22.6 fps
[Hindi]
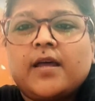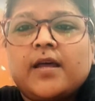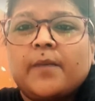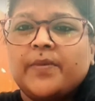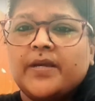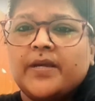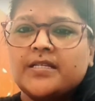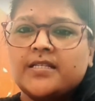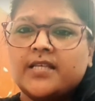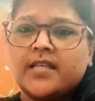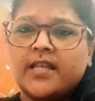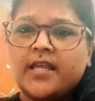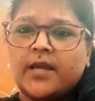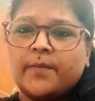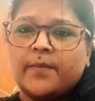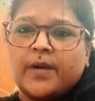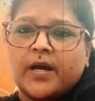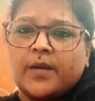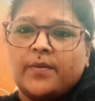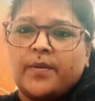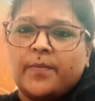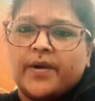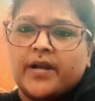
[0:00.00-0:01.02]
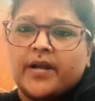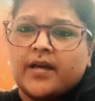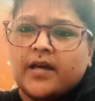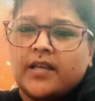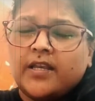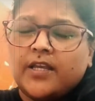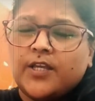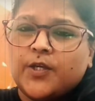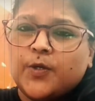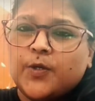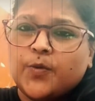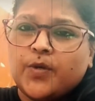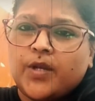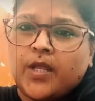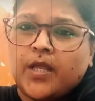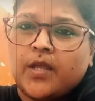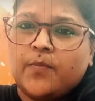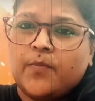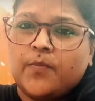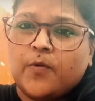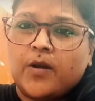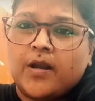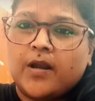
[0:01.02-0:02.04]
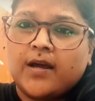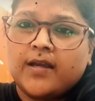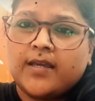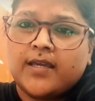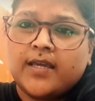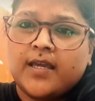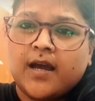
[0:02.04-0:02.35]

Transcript: तब किसी ने एक बार भी बढ़कर ये क्यों नहीं बोला